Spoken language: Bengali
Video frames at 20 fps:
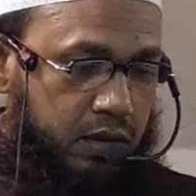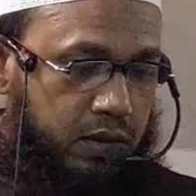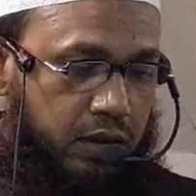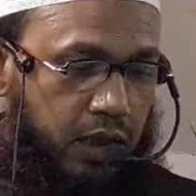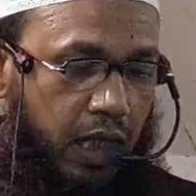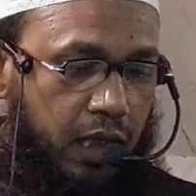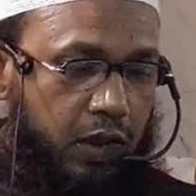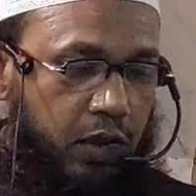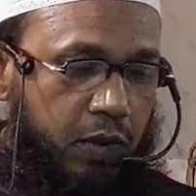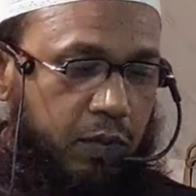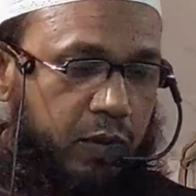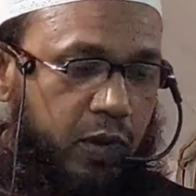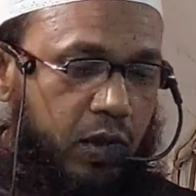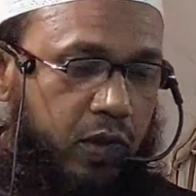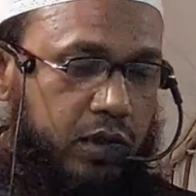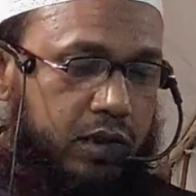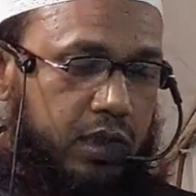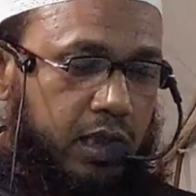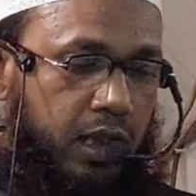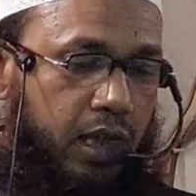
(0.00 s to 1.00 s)
চার নম্বর
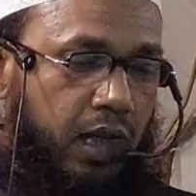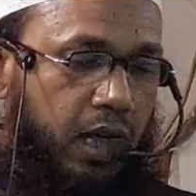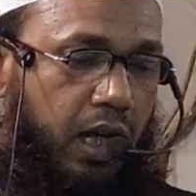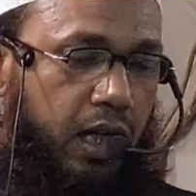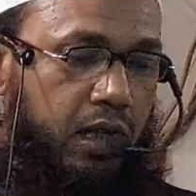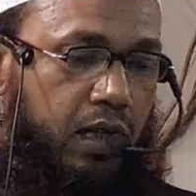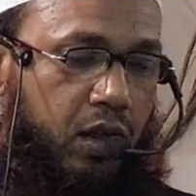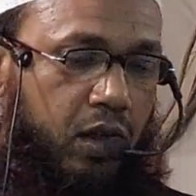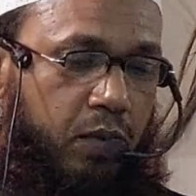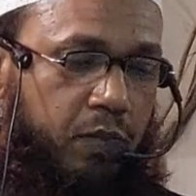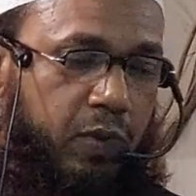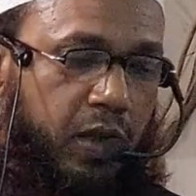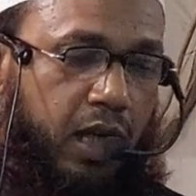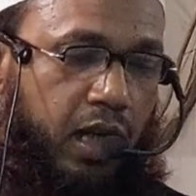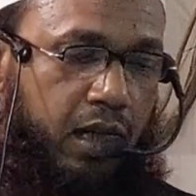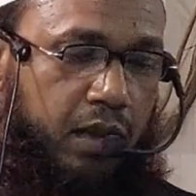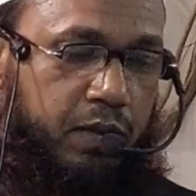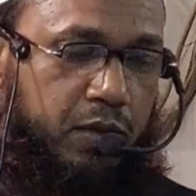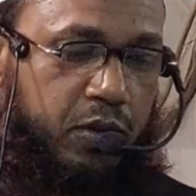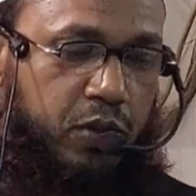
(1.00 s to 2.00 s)
হচ্ছে আল্লাহ রবুল্লা
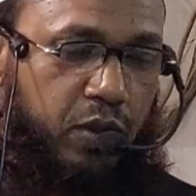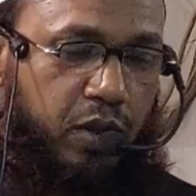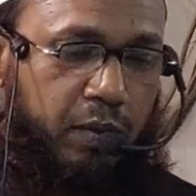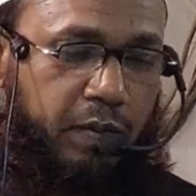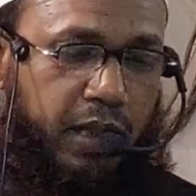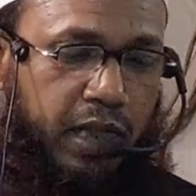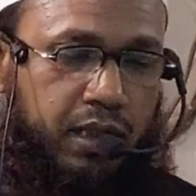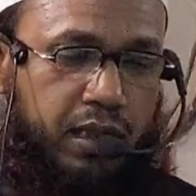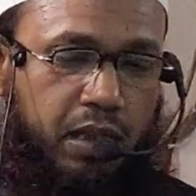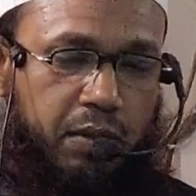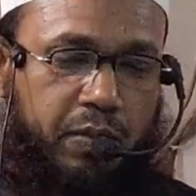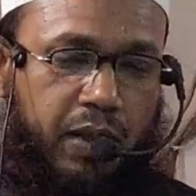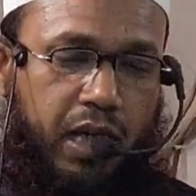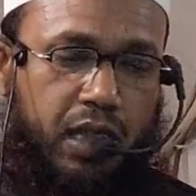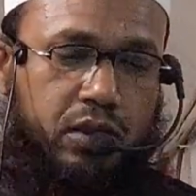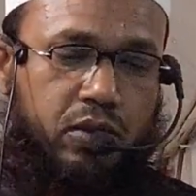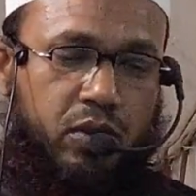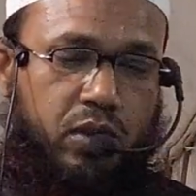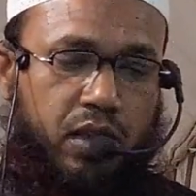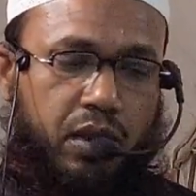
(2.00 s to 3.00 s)
আলম সুরম
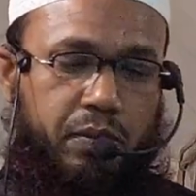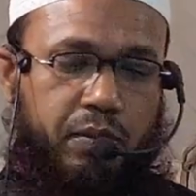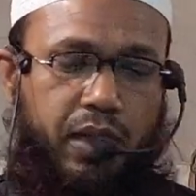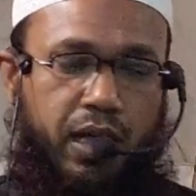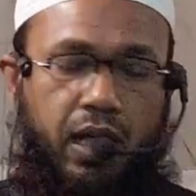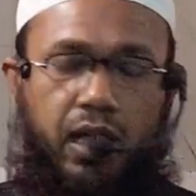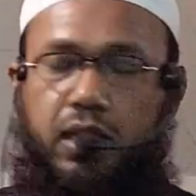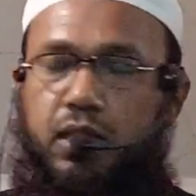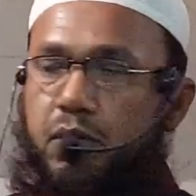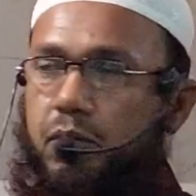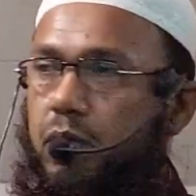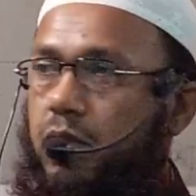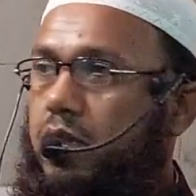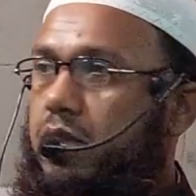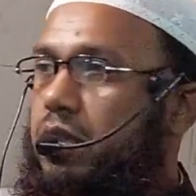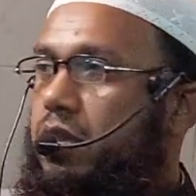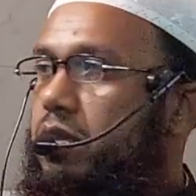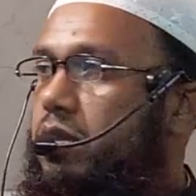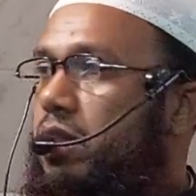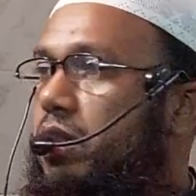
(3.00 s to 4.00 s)
বাহাত্তর নম্বর আয়তে
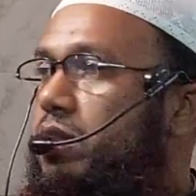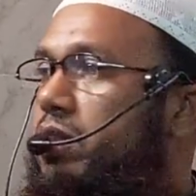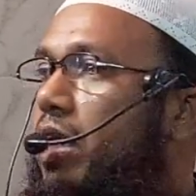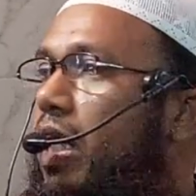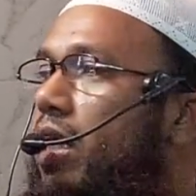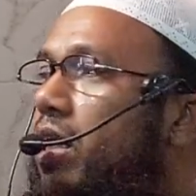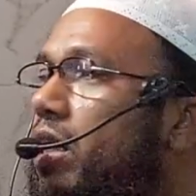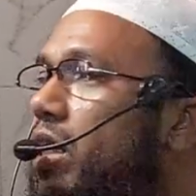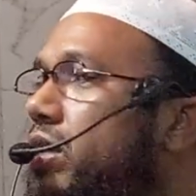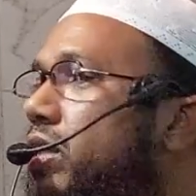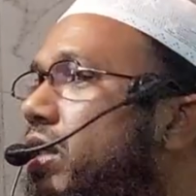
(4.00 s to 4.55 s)
বলছেন যে জান্নাত